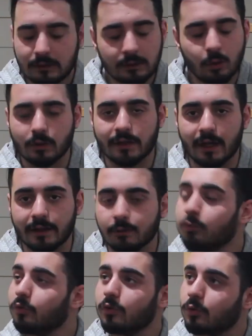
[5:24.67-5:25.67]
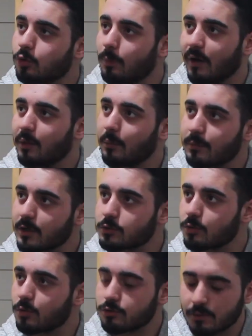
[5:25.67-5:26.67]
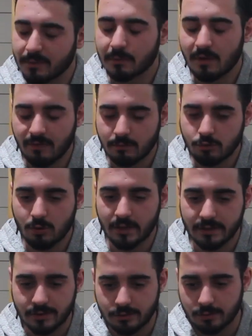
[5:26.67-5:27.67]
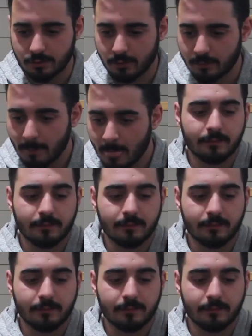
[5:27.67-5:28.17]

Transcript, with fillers: Yok yani. Bu videoyu toparlamam biraz zor olacak. Benim kafam çok karışık çünkü.